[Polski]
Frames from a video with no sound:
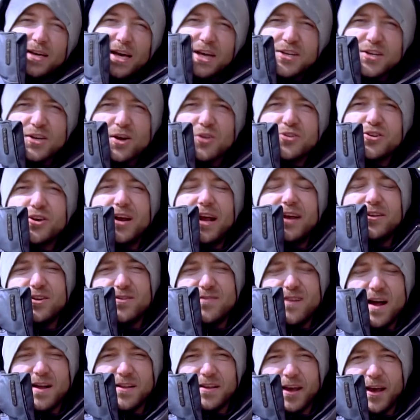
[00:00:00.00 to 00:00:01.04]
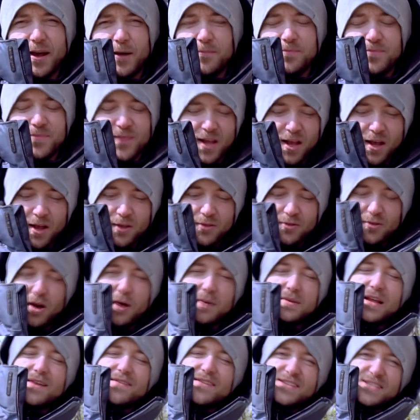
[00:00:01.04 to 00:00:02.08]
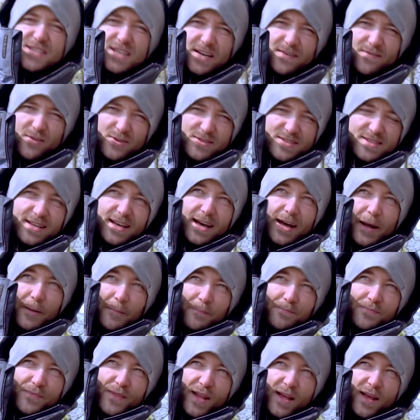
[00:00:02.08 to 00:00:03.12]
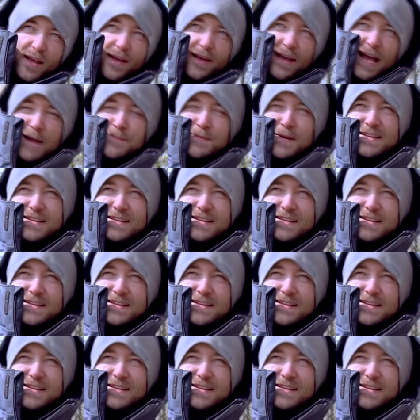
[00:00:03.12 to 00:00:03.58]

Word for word: Jeśli chodzi o rajdowanie, to mam na Was ciekawostkę. Jak